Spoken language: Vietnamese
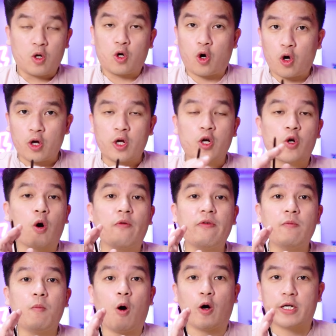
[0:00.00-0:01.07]
rồi đối
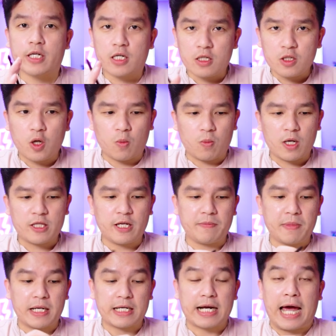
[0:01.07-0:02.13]
với mỗi cái ứng dụng á, thì
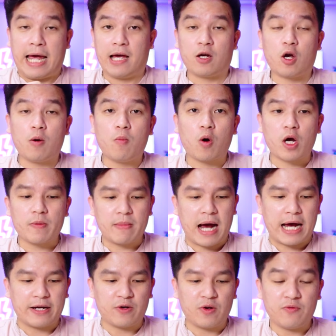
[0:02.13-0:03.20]
mình đã có một cái
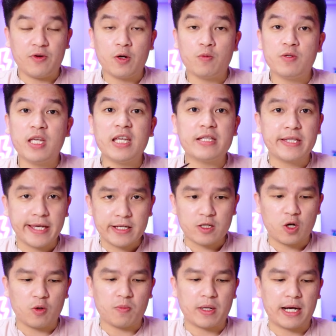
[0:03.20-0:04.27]
bài review chi tiết
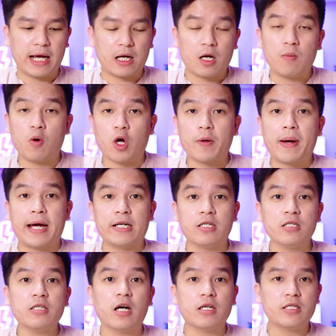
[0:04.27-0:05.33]
rồi mình đã có một cái bài
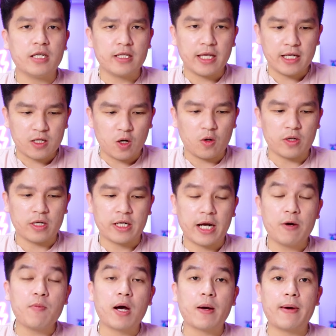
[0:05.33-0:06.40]
hướng dẫn chi tiết rồi
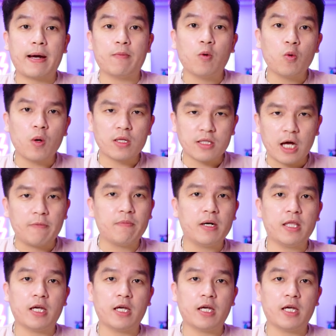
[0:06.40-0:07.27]
nếu mà các bạn muốn quan tâm á,